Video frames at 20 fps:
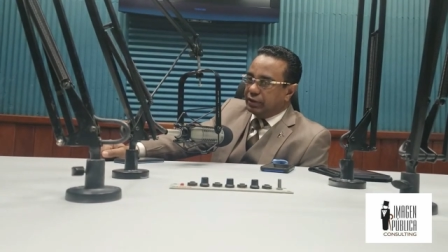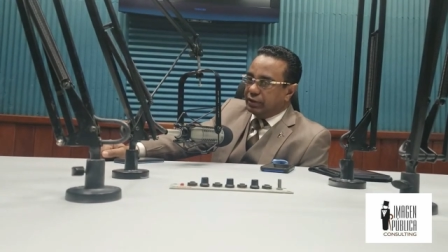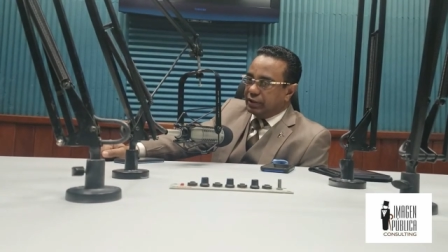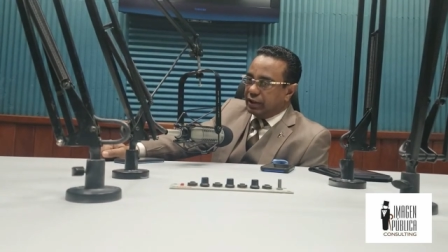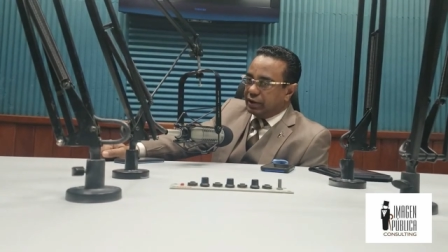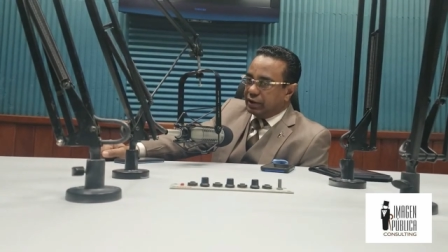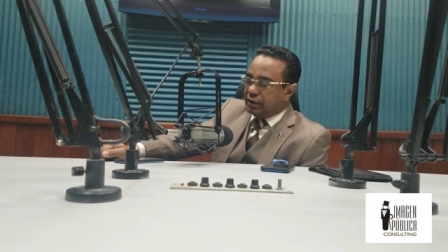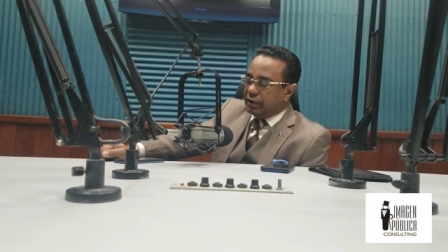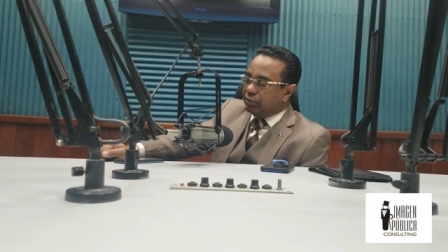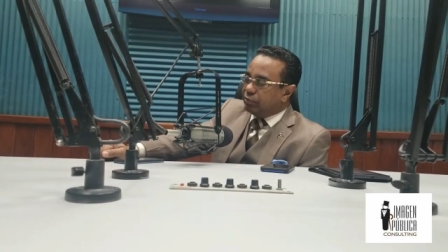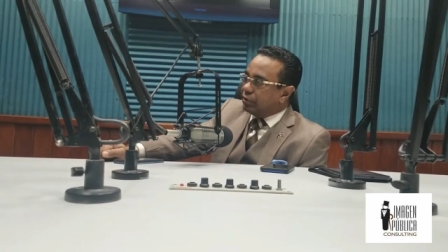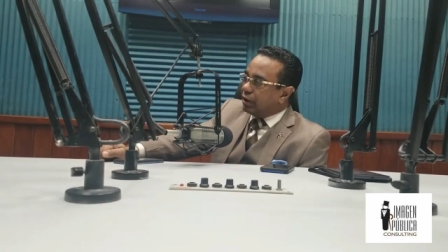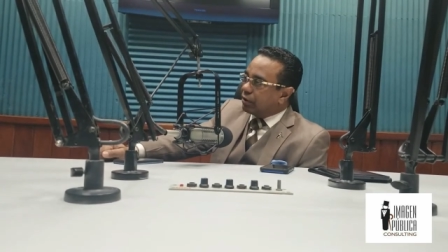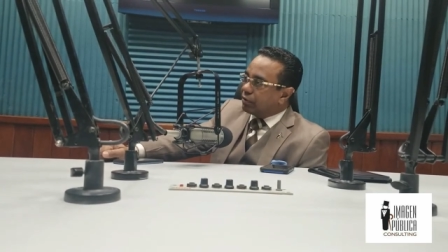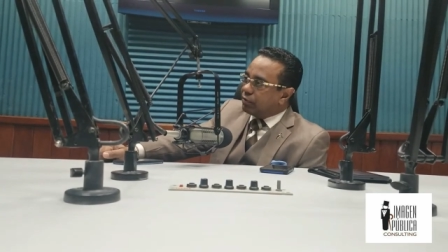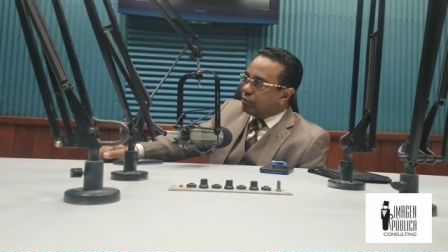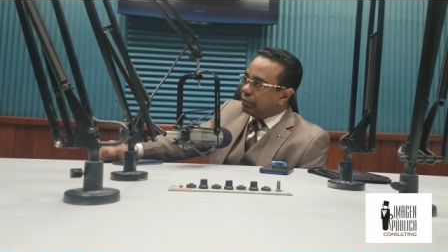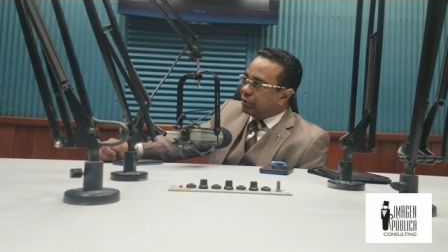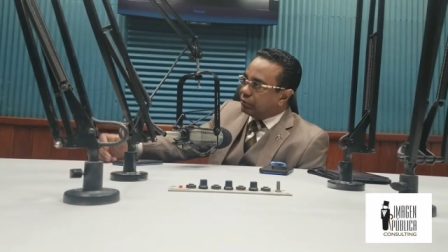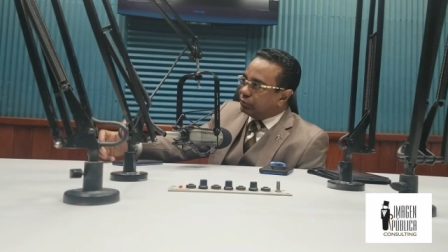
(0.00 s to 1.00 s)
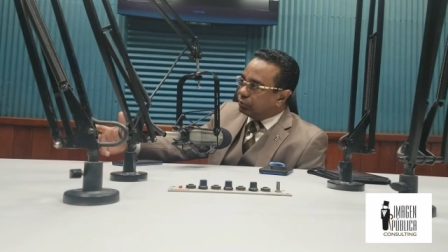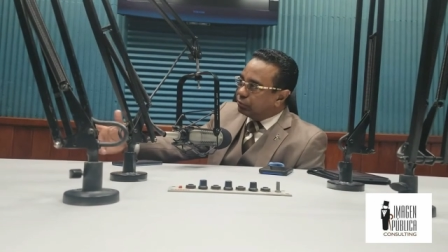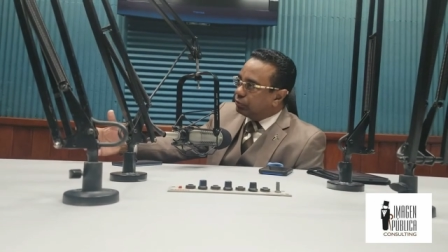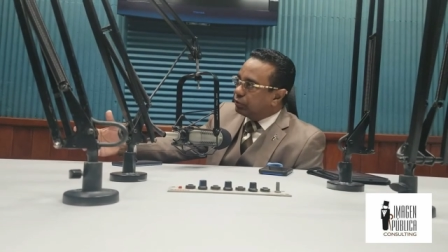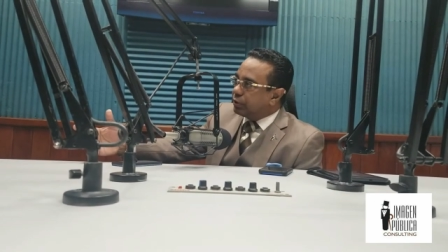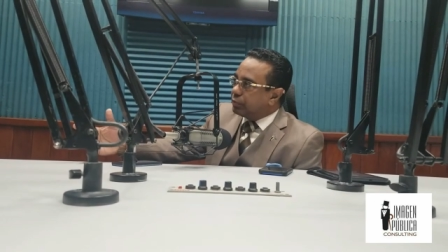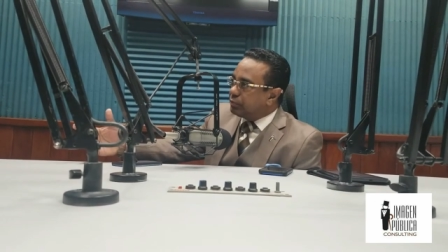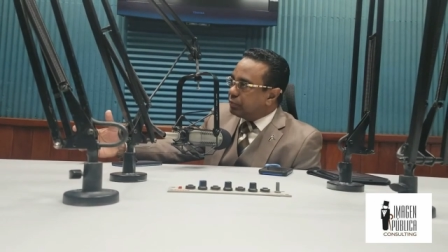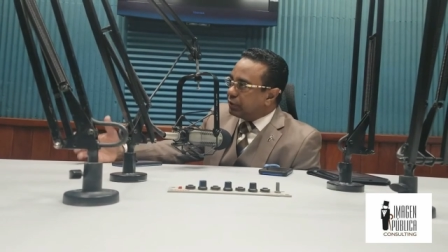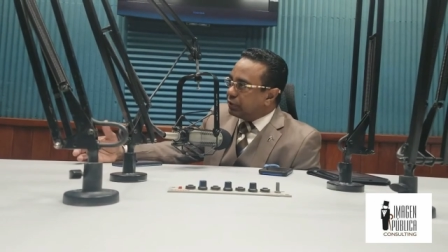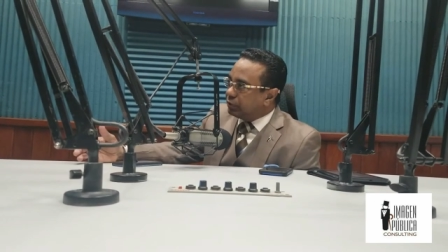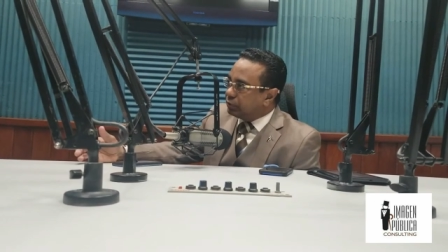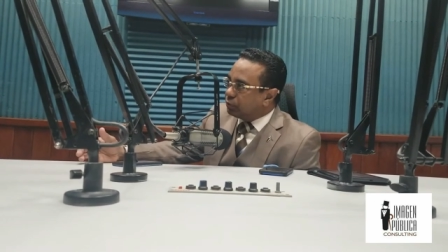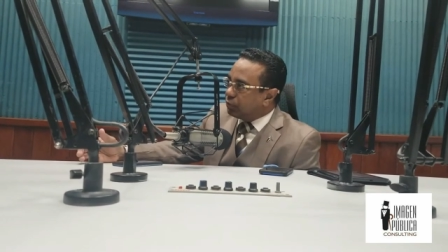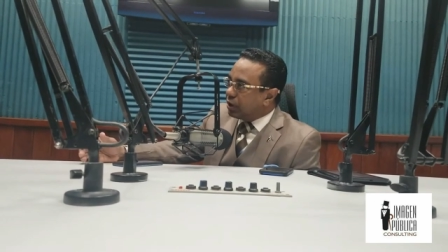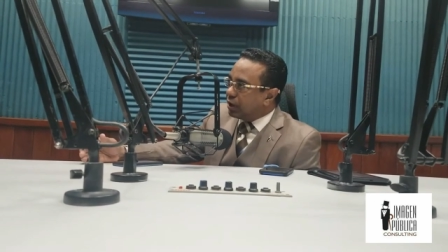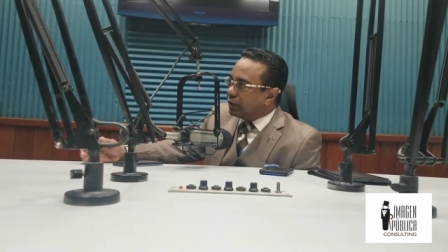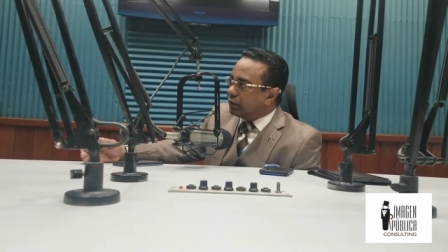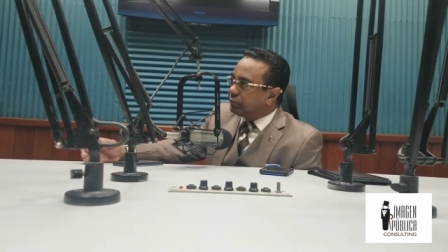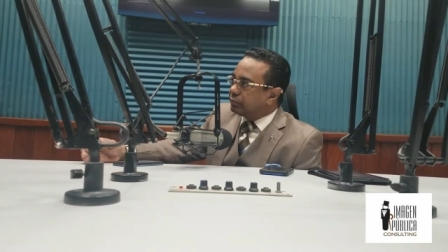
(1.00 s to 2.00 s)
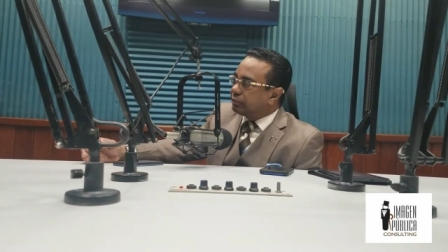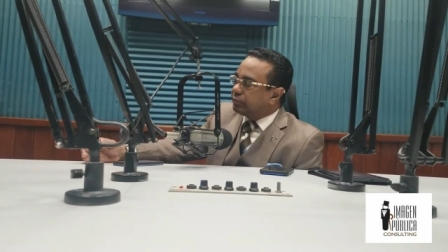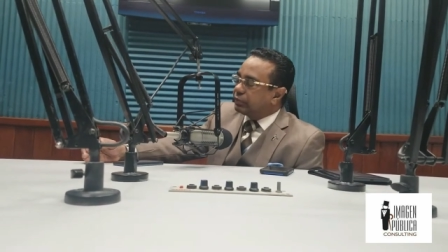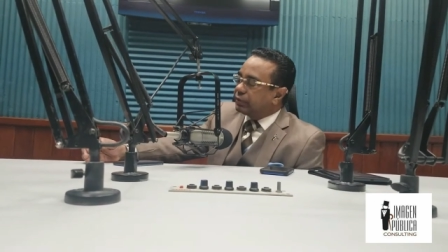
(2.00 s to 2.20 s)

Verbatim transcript: darle una cobertura espiritual